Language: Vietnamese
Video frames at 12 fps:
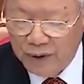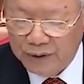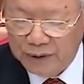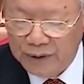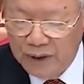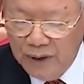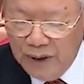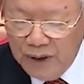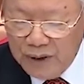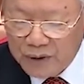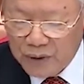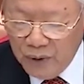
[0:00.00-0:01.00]
là một
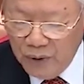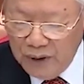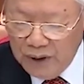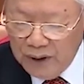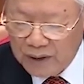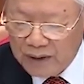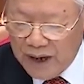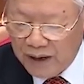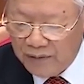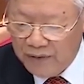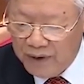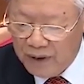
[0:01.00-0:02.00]
số lượng
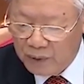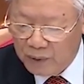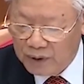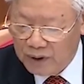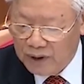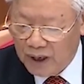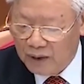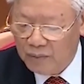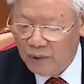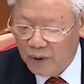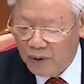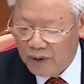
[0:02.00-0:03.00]
đảng viên của từng
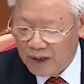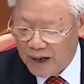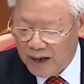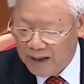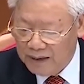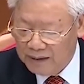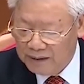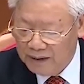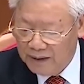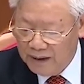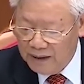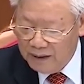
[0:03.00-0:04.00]
đảng bộ là hai
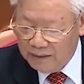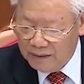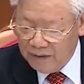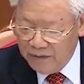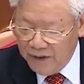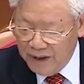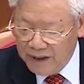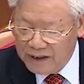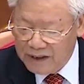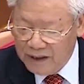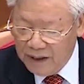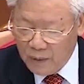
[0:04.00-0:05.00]
và
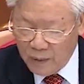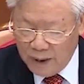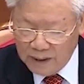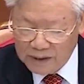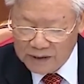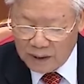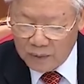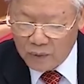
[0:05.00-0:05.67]
vị trí quan